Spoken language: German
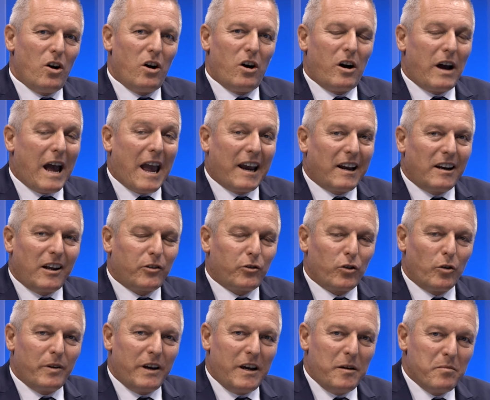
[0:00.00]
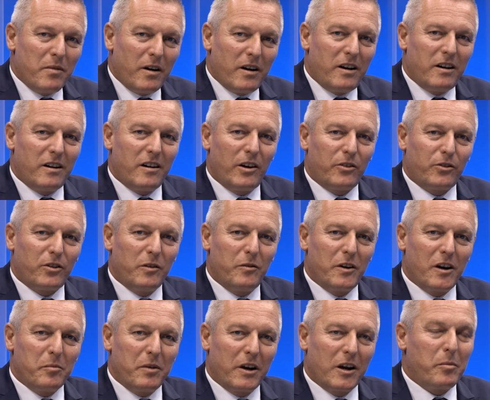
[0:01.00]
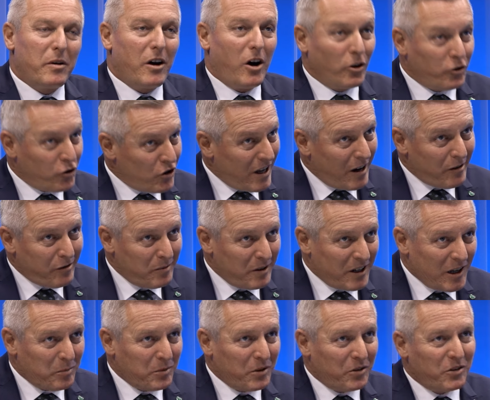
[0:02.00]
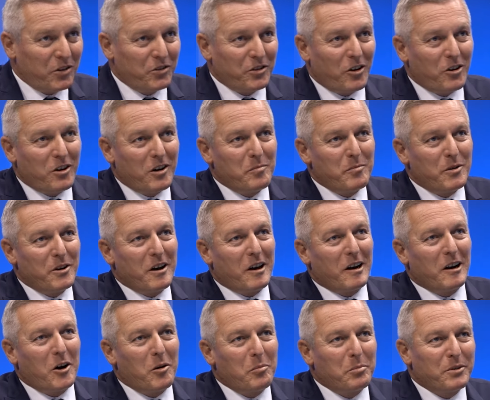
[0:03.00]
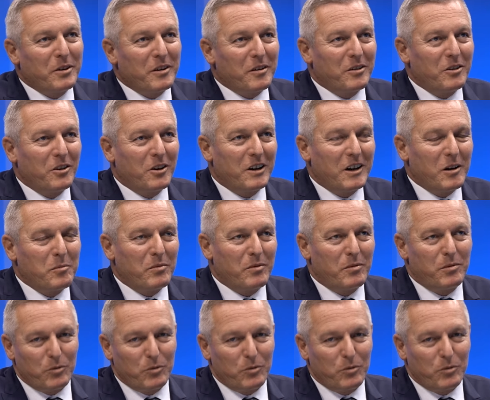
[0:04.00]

Äh, eigentlich so wie immer. Also ich werde mich einmal ausschlafen. Ich glaube, das ist auch einmal erlaubt. Äh, nach einem